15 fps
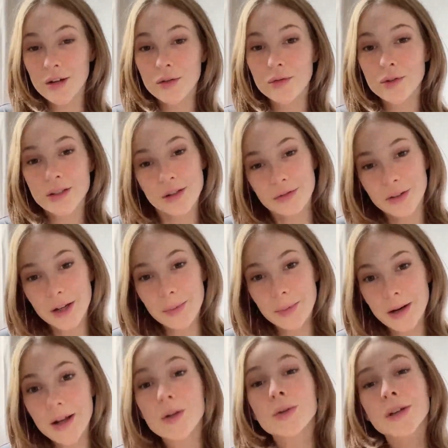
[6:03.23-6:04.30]
você fala
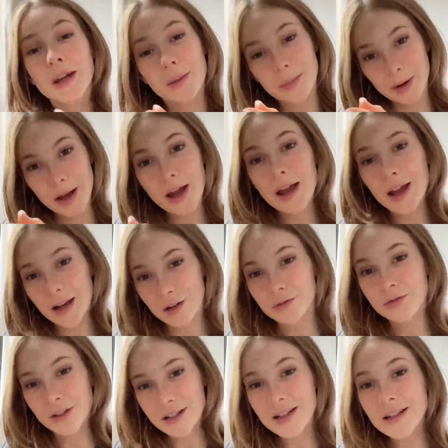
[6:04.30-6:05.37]
para ela o que é para ela
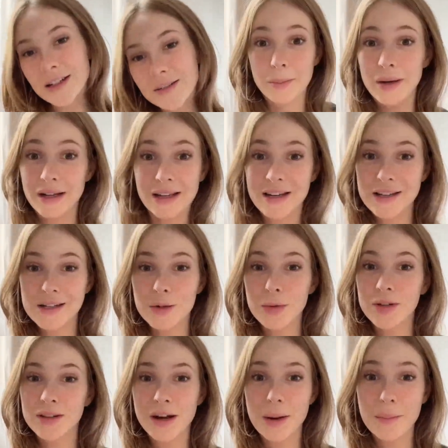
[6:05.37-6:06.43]
fazer. Para a criança não
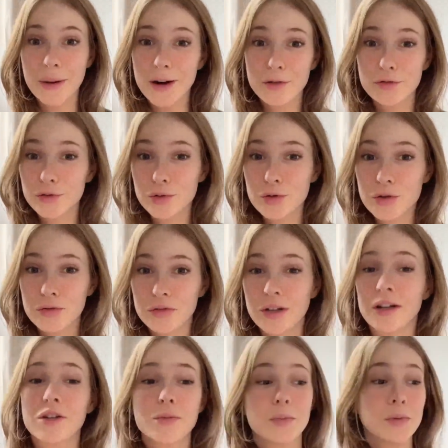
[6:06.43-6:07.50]
entrar em parafuso e
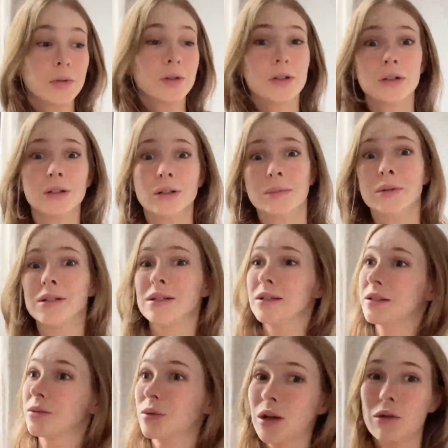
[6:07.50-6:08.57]
ficar tipo, ah, mas
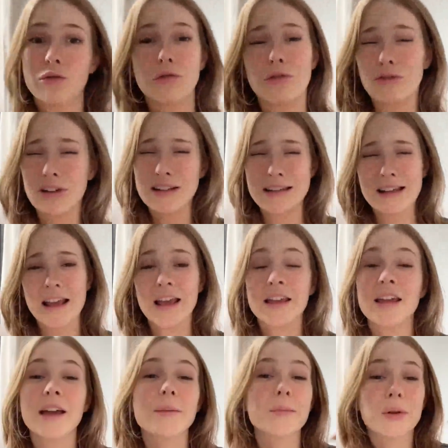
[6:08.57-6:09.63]
então o que eu vou fazer?
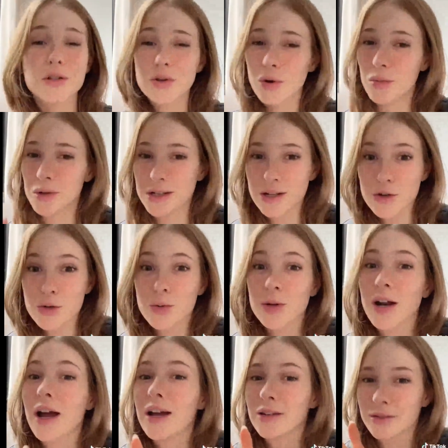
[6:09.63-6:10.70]
E aí pode começar a
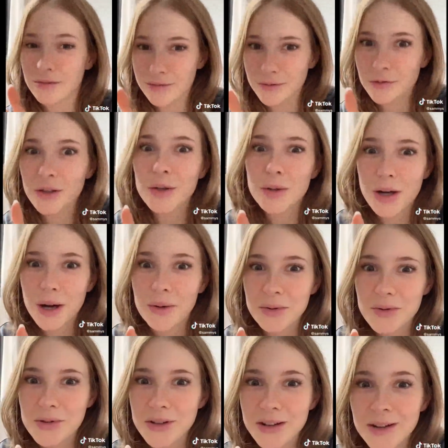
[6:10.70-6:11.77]
chorar e vira o caos.